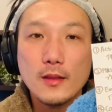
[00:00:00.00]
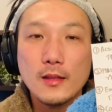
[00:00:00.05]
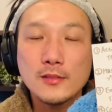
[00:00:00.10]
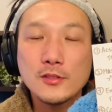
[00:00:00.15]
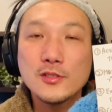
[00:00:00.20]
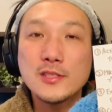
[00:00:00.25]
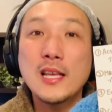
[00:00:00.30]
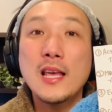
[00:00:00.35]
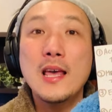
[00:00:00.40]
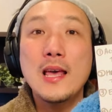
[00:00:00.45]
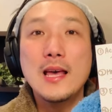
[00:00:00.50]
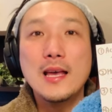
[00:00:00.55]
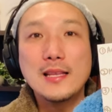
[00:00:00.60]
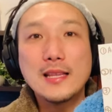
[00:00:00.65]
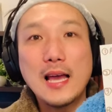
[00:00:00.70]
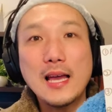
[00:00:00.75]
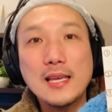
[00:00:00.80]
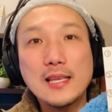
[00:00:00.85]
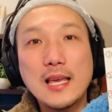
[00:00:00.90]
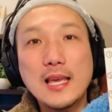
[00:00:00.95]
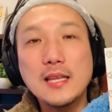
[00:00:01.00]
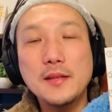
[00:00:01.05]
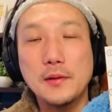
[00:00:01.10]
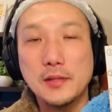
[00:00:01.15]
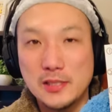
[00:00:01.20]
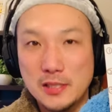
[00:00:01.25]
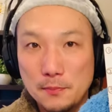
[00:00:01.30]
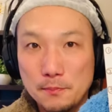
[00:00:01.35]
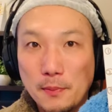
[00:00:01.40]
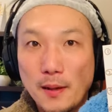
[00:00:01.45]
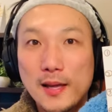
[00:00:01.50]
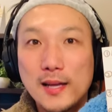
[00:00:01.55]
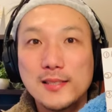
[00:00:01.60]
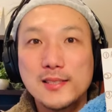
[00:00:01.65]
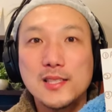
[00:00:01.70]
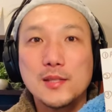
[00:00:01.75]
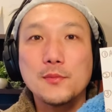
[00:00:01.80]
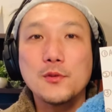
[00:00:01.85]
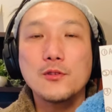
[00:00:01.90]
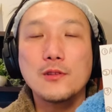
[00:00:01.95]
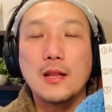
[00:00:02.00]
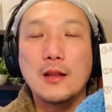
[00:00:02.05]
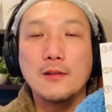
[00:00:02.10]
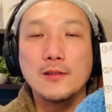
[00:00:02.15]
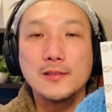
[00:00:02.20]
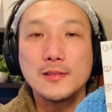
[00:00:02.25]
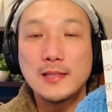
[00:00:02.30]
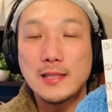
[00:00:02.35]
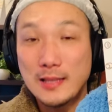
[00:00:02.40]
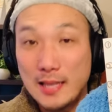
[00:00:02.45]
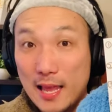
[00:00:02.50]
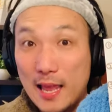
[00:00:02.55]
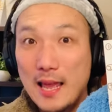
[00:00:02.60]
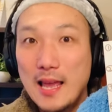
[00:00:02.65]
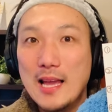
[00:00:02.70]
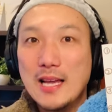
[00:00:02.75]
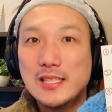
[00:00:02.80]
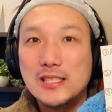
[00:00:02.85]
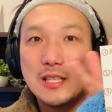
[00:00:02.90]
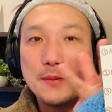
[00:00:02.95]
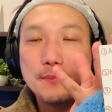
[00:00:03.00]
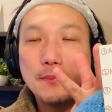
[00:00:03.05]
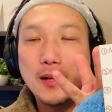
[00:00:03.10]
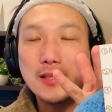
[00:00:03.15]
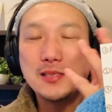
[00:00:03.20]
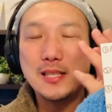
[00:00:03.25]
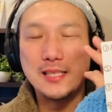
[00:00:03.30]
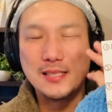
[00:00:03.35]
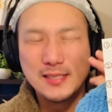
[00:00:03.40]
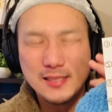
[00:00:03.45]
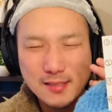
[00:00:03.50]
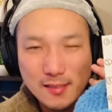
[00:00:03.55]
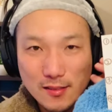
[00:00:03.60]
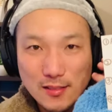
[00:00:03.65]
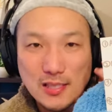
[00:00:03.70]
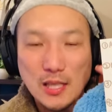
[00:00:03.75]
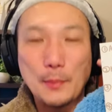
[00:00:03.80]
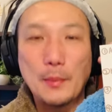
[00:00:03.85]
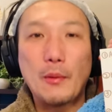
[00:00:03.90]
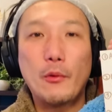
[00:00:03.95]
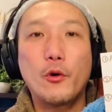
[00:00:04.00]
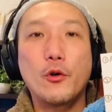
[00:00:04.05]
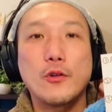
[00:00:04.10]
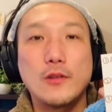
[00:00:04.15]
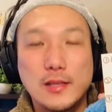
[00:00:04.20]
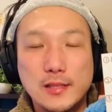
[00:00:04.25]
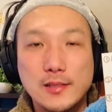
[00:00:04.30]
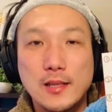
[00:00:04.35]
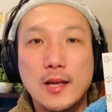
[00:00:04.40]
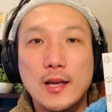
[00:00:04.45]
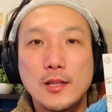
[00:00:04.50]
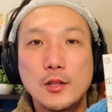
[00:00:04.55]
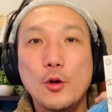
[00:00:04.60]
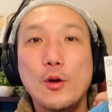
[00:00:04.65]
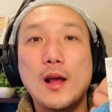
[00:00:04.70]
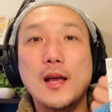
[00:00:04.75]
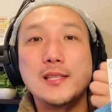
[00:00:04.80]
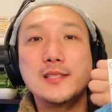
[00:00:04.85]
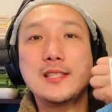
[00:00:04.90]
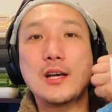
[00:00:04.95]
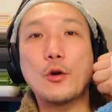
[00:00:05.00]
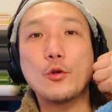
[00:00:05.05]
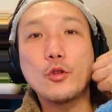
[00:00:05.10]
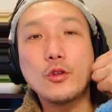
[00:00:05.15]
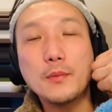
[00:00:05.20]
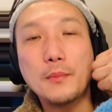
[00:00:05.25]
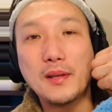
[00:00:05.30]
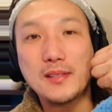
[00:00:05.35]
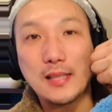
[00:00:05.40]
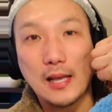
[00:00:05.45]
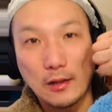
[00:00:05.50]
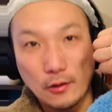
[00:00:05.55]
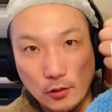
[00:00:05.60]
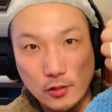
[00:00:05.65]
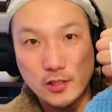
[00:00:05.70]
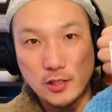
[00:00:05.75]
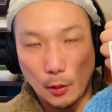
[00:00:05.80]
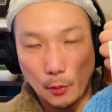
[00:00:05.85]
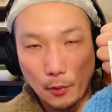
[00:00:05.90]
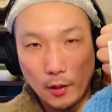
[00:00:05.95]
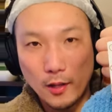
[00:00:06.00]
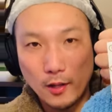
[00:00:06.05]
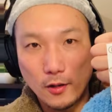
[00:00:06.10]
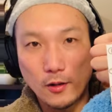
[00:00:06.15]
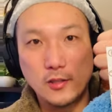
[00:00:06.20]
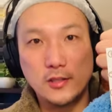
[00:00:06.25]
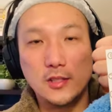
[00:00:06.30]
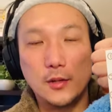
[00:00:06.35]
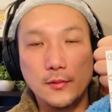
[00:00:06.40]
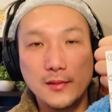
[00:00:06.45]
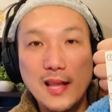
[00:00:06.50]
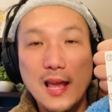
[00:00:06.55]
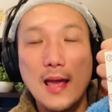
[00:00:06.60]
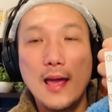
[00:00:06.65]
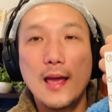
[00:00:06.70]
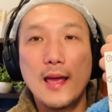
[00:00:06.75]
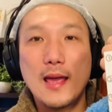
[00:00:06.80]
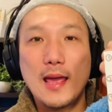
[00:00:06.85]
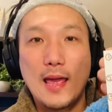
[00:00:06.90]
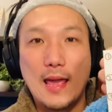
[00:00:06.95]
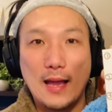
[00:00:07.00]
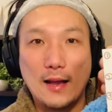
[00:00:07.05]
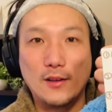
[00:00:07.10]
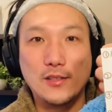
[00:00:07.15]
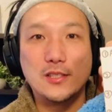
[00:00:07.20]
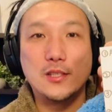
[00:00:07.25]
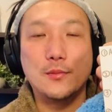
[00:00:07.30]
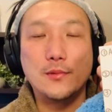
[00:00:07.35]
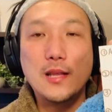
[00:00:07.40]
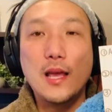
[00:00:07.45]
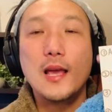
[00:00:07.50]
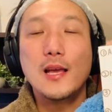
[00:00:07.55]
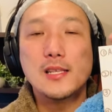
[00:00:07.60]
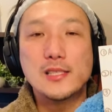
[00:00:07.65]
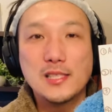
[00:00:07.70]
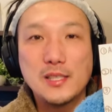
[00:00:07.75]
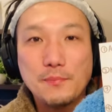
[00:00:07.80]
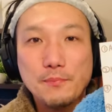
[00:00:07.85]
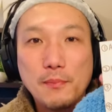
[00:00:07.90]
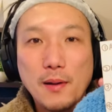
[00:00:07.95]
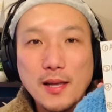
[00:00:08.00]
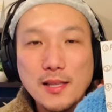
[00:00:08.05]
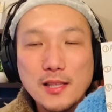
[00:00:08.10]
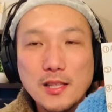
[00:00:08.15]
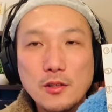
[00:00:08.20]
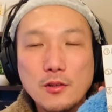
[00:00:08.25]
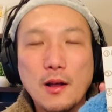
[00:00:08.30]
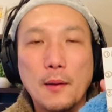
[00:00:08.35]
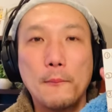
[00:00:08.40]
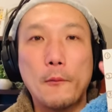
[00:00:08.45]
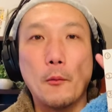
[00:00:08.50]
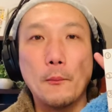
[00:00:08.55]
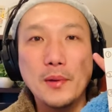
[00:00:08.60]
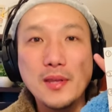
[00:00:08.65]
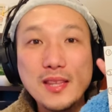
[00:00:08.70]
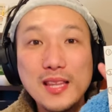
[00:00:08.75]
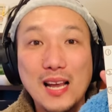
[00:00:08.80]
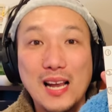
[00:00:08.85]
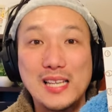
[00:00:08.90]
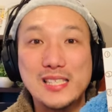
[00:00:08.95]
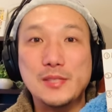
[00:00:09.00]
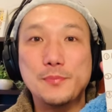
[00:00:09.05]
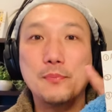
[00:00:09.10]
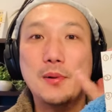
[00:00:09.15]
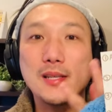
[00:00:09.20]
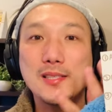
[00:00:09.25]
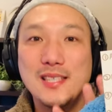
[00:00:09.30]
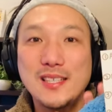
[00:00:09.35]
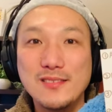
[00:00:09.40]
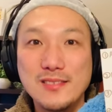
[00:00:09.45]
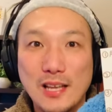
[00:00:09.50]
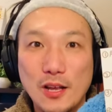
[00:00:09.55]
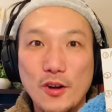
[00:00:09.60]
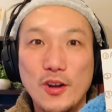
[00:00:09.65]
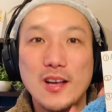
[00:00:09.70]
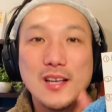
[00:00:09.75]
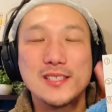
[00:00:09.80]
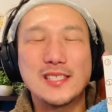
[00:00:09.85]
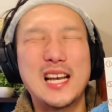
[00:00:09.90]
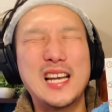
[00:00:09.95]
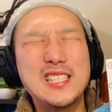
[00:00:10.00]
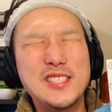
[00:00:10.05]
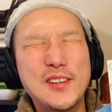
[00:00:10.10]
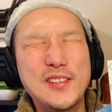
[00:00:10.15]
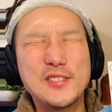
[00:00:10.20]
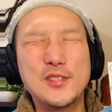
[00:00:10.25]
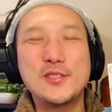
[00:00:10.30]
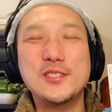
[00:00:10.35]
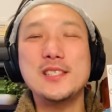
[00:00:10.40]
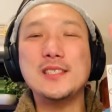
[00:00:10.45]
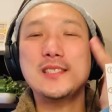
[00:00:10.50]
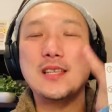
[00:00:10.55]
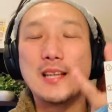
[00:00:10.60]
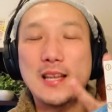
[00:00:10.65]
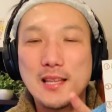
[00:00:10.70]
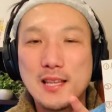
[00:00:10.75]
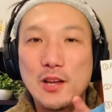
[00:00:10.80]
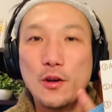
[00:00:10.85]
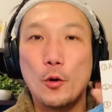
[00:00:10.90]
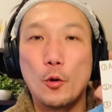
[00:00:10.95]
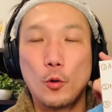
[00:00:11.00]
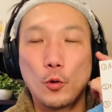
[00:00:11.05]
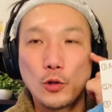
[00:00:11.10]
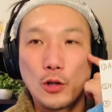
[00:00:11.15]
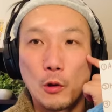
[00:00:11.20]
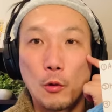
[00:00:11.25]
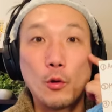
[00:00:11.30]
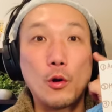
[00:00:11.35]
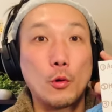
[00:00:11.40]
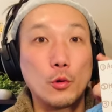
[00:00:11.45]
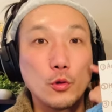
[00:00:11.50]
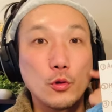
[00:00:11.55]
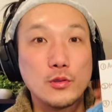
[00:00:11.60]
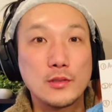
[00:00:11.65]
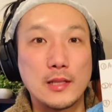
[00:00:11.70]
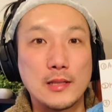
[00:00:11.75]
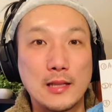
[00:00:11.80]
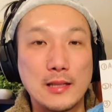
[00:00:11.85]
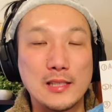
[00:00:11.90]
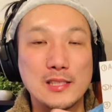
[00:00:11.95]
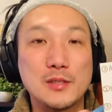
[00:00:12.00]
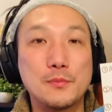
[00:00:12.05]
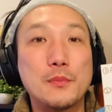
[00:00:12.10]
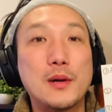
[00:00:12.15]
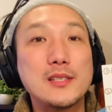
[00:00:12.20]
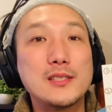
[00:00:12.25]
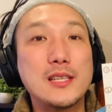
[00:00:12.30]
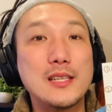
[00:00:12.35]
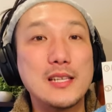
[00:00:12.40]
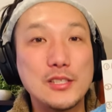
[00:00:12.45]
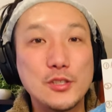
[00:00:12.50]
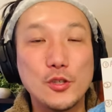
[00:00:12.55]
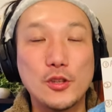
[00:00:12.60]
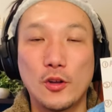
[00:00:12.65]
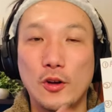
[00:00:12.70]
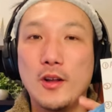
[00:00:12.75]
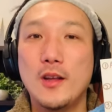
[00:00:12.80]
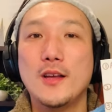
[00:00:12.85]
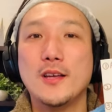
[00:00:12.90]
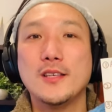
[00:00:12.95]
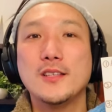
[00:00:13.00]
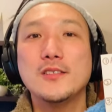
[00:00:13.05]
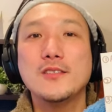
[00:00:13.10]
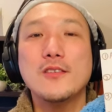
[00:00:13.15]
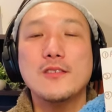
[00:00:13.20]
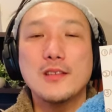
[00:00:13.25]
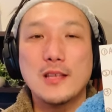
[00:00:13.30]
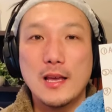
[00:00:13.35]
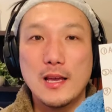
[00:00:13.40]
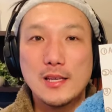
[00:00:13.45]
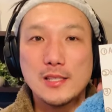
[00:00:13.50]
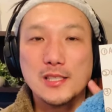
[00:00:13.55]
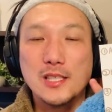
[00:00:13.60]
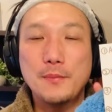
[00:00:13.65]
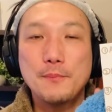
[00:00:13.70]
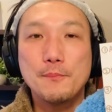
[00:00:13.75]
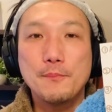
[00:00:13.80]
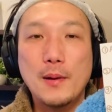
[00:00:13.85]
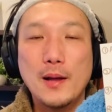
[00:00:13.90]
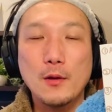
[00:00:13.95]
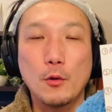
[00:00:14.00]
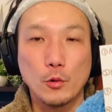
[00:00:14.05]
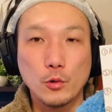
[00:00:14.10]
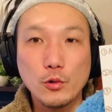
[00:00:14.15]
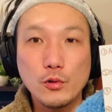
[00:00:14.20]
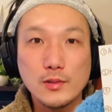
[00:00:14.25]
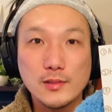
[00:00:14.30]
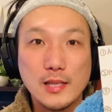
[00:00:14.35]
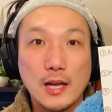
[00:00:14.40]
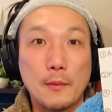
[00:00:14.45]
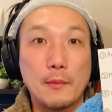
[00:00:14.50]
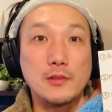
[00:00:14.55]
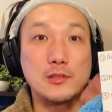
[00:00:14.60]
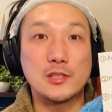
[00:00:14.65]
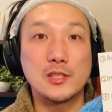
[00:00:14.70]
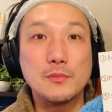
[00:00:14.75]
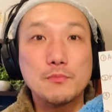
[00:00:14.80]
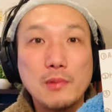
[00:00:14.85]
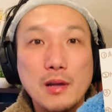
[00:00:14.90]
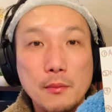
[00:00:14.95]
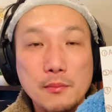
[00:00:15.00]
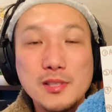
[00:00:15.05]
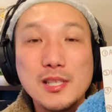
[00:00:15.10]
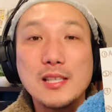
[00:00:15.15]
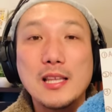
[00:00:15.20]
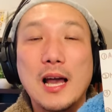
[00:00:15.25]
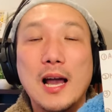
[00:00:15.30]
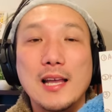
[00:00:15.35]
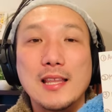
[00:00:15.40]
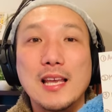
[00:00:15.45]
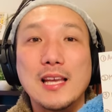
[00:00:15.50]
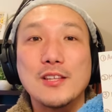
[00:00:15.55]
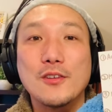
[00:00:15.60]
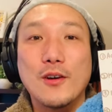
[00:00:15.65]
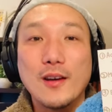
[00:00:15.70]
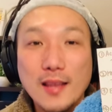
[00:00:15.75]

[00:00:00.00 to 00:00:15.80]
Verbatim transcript: そして体験には失敗がつきものなので、失敗したらすぐさまフォローです。トライしたことにまずはグッジョブ。グッジョブで、えー、グッジョブで、失敗っていうのはもうみんなが失敗してるんだよ。最初は初心者なんだよ。おと、ほらお父さんだって失敗したでしょ。というように失敗、お父さんがまず失敗を見せてあげたりと